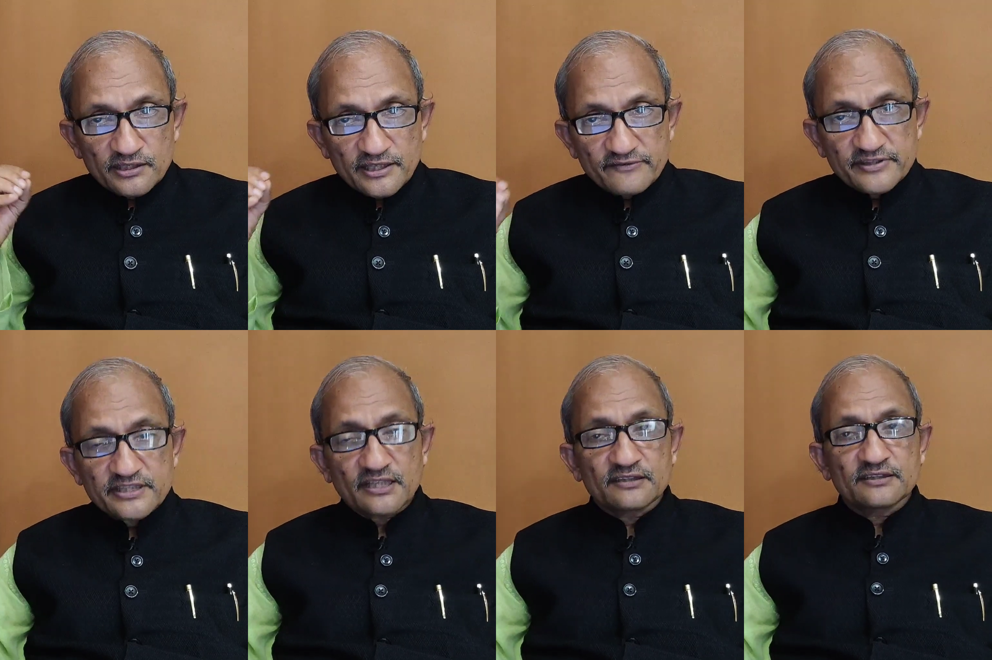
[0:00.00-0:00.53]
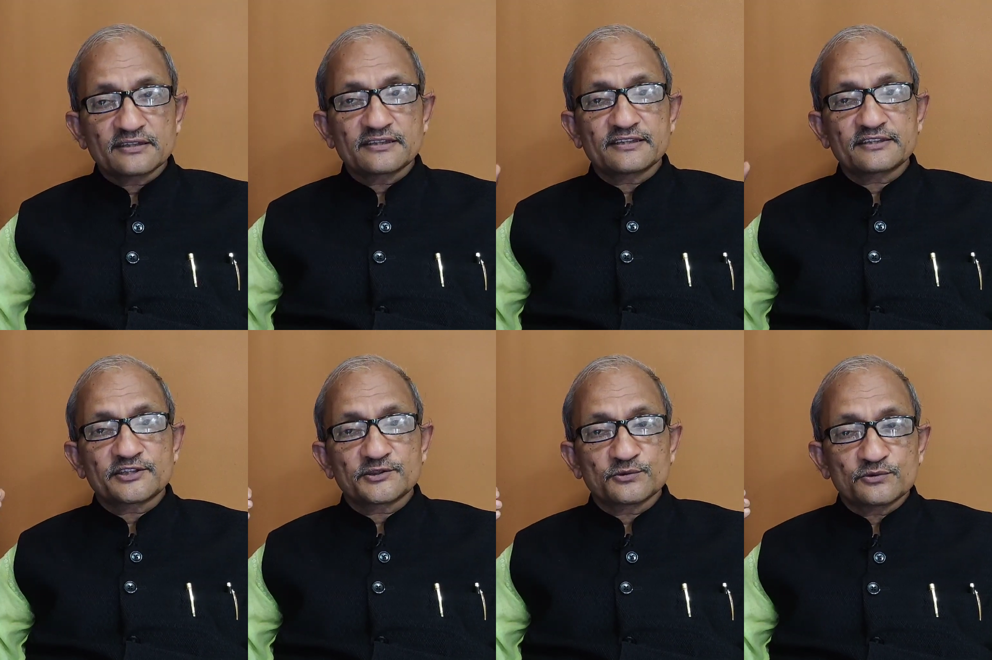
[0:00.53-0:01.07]
टीवी चैनल
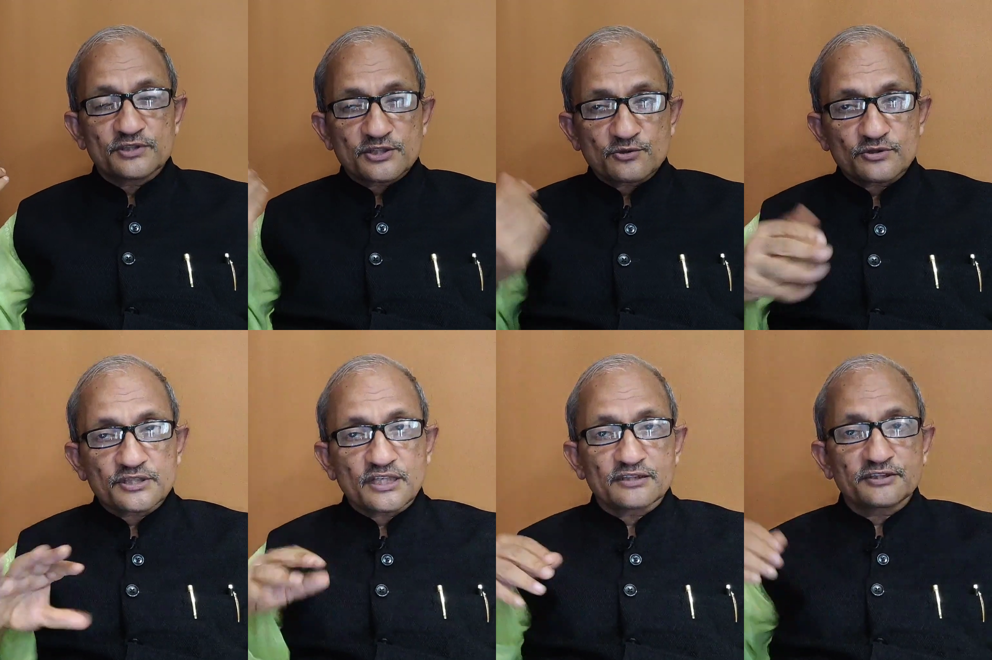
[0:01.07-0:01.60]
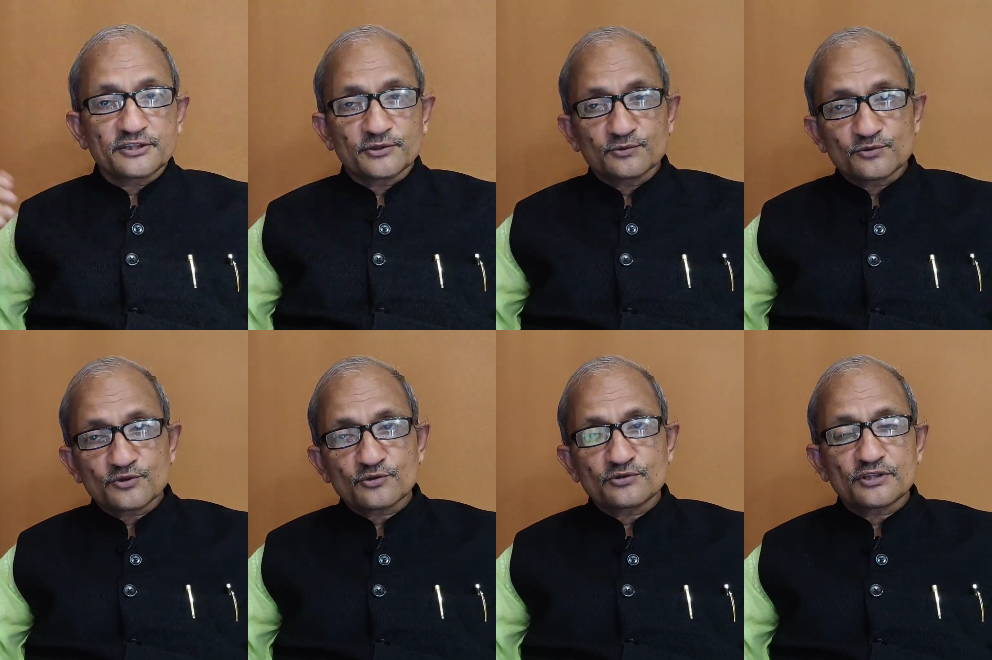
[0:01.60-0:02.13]
देखती हूँ इसको जानती
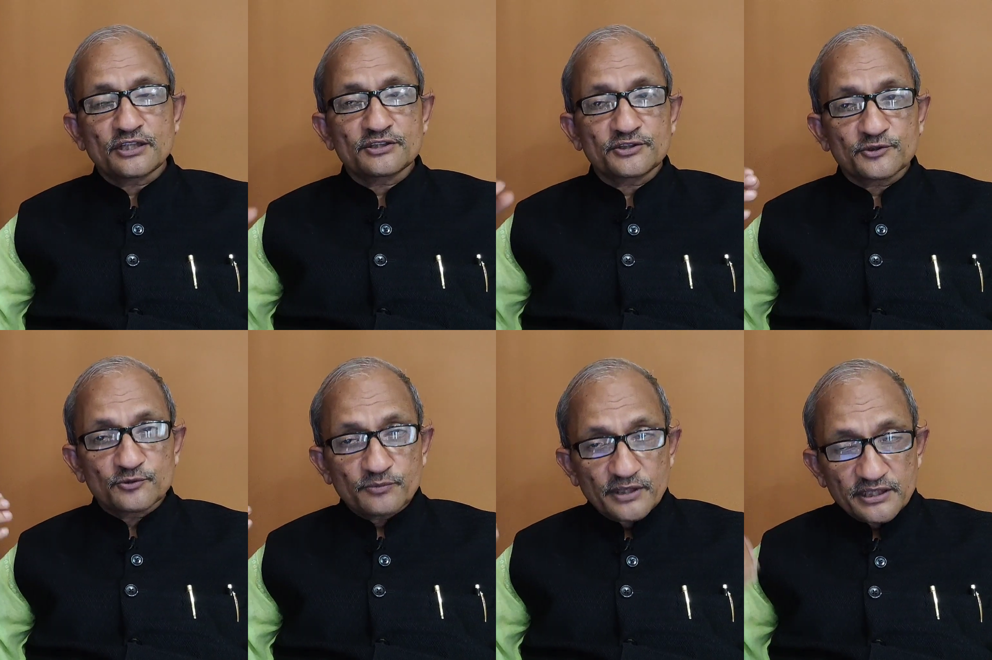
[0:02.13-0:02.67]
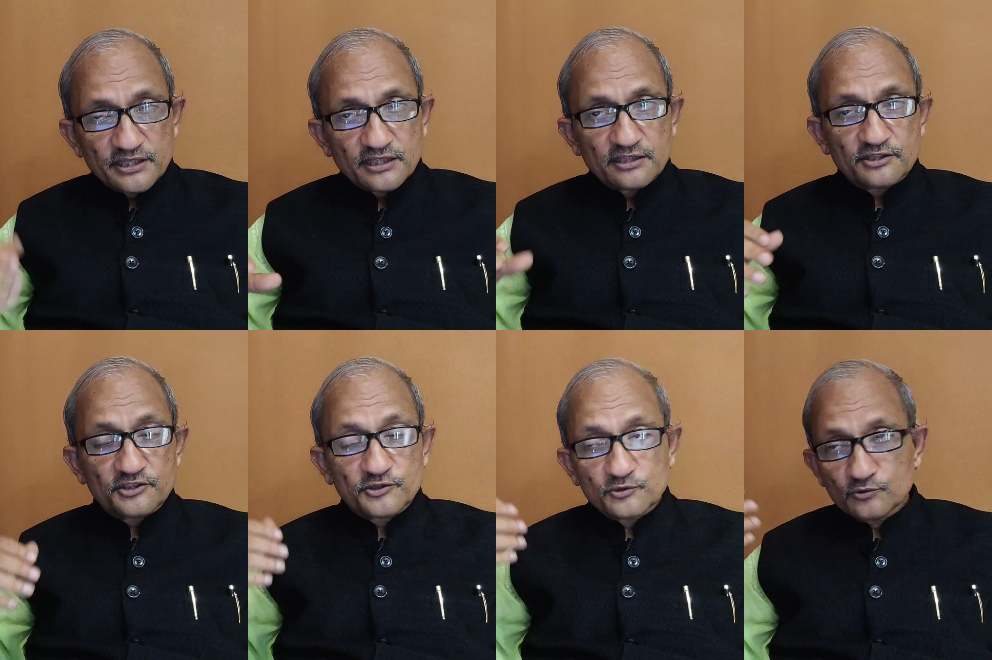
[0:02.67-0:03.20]
हूँ उसको जानती हूँ मैं ये
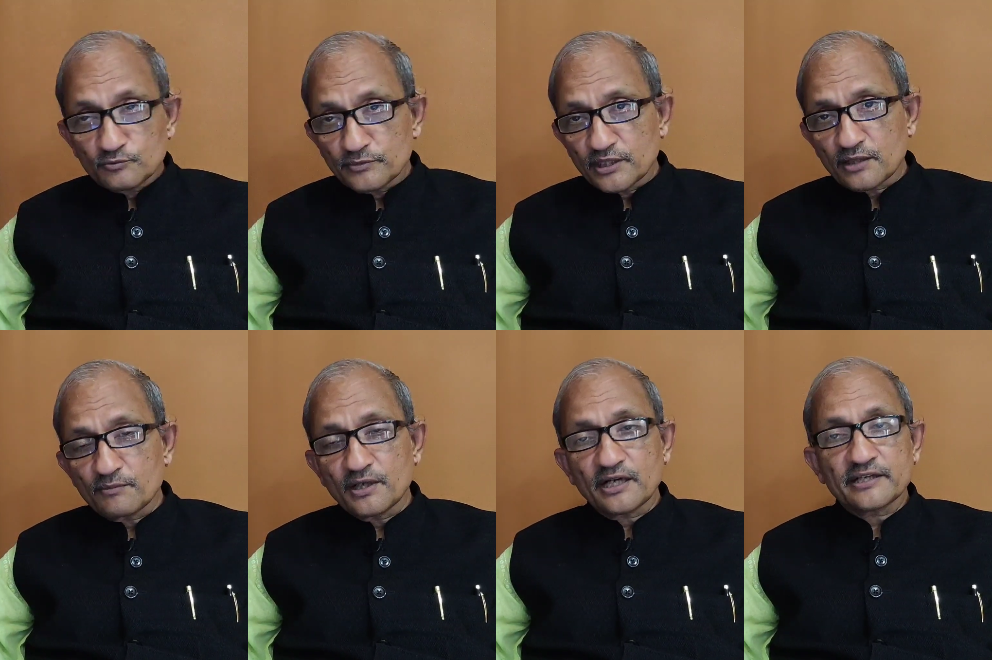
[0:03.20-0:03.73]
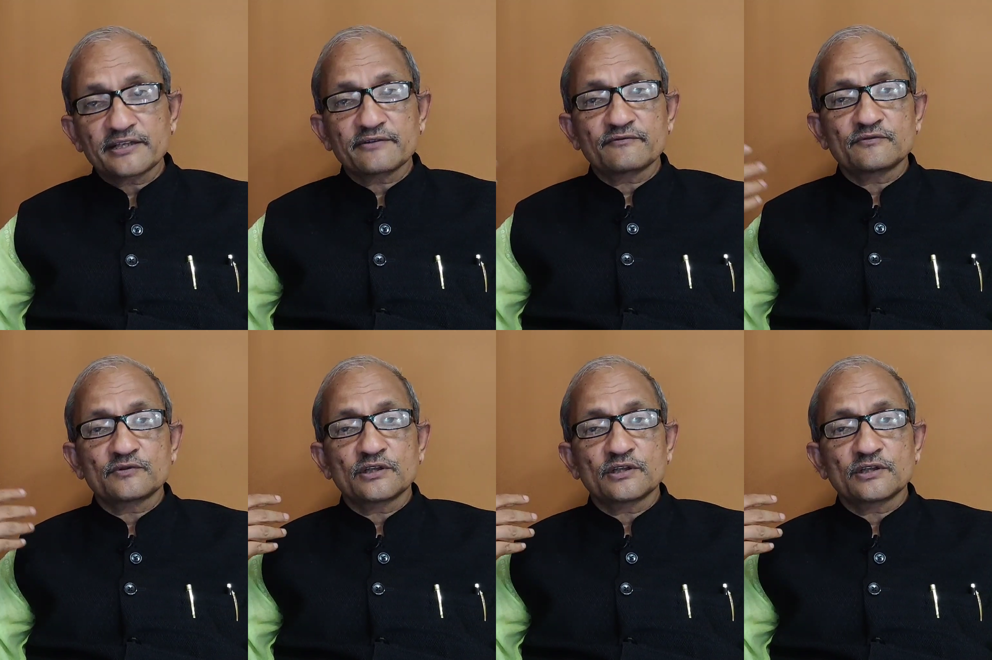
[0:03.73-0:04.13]
करती हूँ मेरा भाई